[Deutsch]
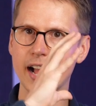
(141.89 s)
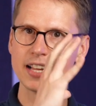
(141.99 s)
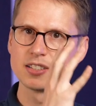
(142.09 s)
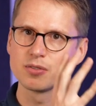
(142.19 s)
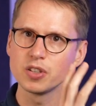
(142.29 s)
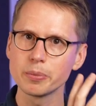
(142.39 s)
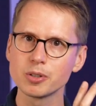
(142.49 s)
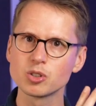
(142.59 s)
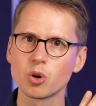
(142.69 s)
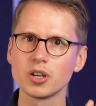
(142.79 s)

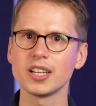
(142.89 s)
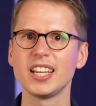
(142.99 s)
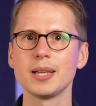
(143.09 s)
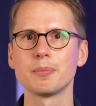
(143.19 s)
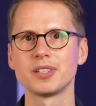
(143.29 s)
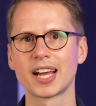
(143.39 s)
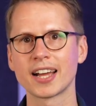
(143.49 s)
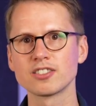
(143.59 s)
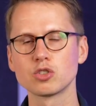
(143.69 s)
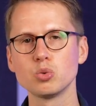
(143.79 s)
Halswirbelsäule eben
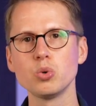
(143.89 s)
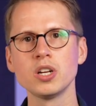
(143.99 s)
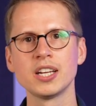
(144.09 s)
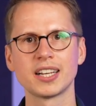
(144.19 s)
dazu,